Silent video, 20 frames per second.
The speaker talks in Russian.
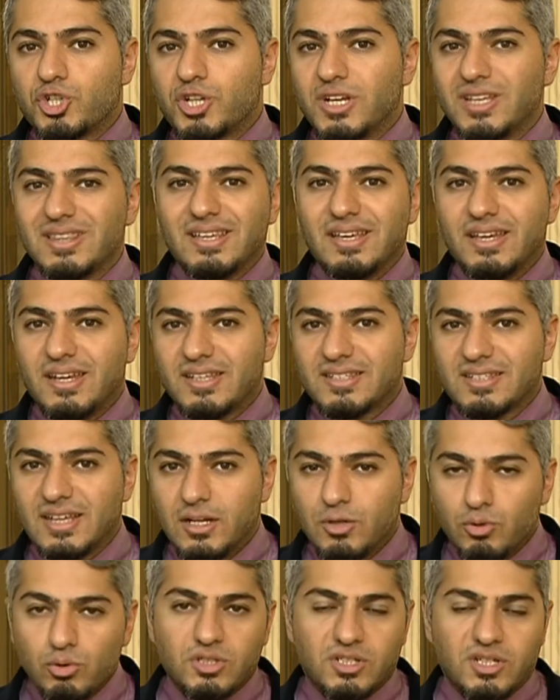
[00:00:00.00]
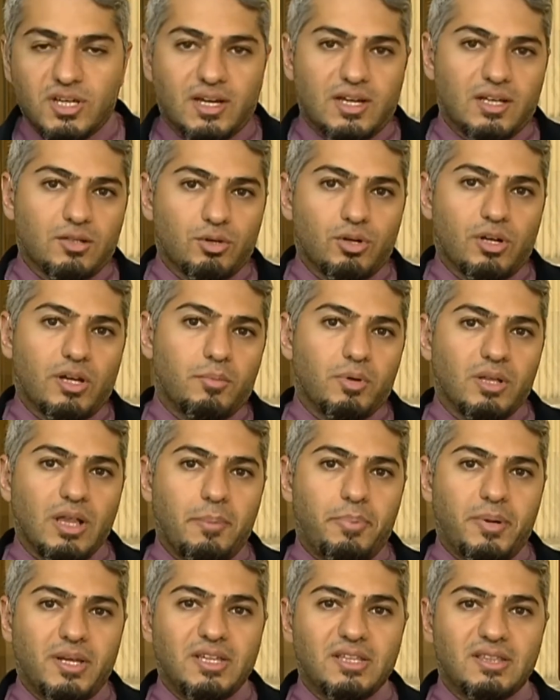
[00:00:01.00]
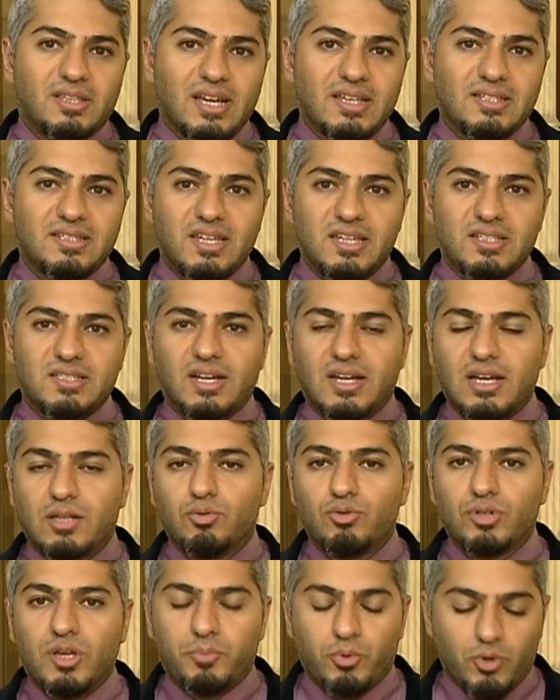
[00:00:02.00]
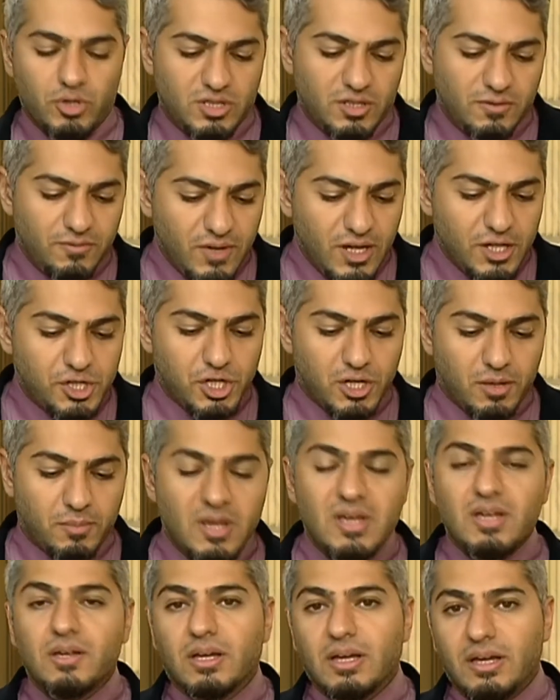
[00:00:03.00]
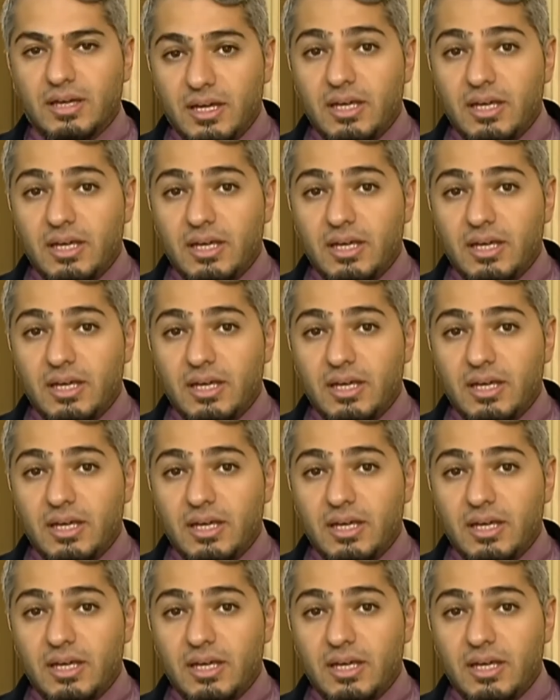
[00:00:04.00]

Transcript: Бюджетная резолюция, которая была принята здесь накануне поздним вечером э,